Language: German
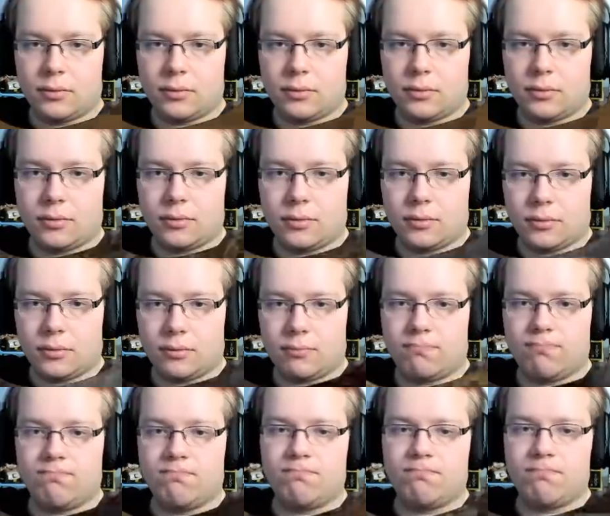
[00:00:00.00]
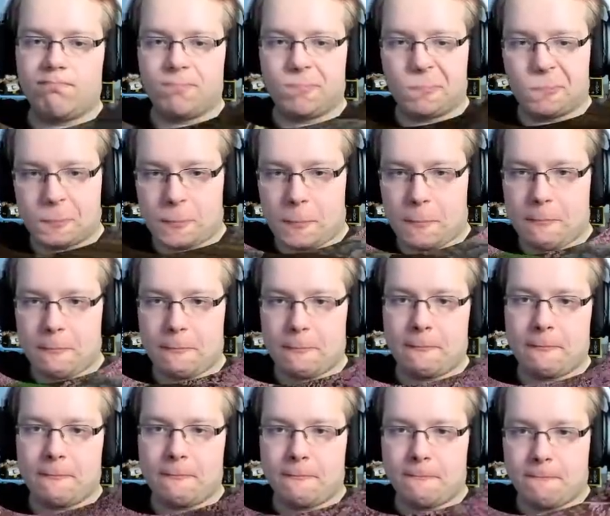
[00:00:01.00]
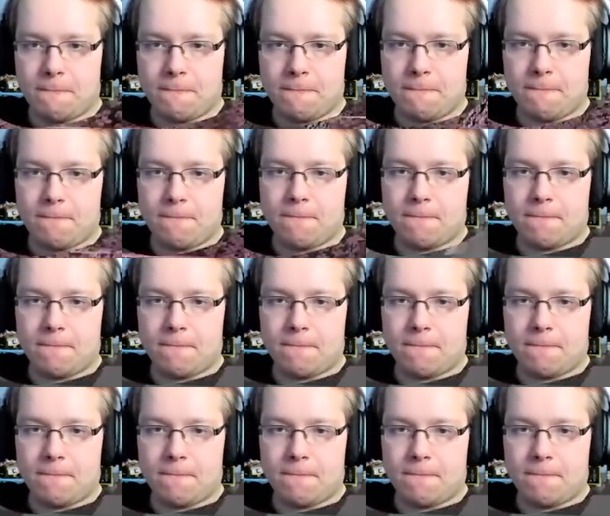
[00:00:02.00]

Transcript: Ähm, falls ihr interessiert seid,